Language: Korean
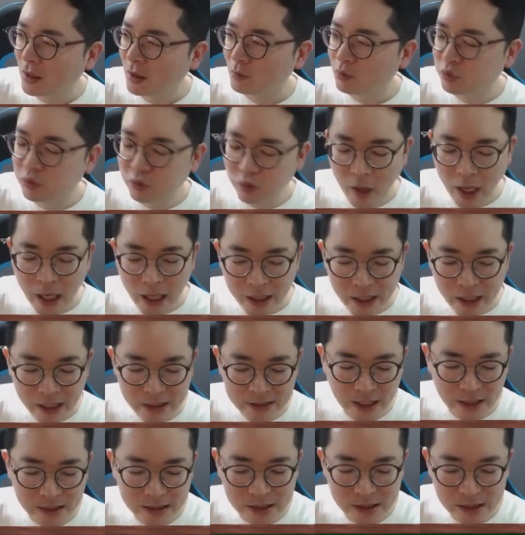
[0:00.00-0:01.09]
부활의
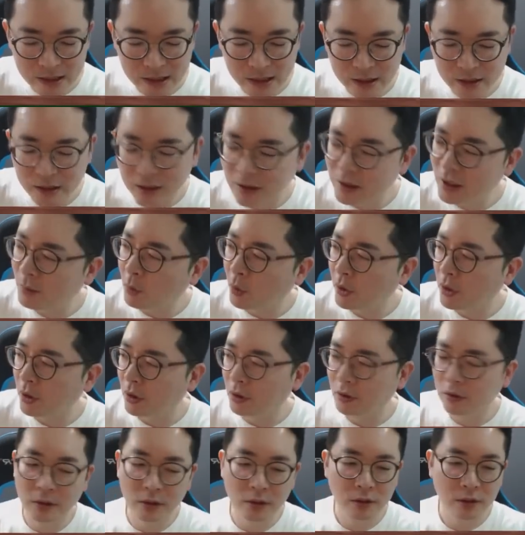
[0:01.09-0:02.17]
상징이 있는 게
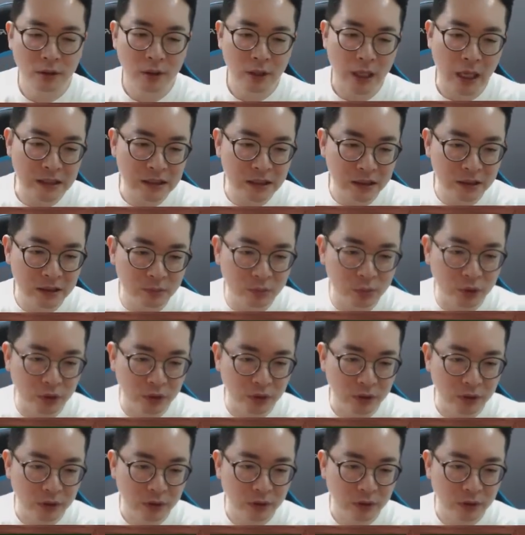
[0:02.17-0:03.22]
뭐요? 아시는 분?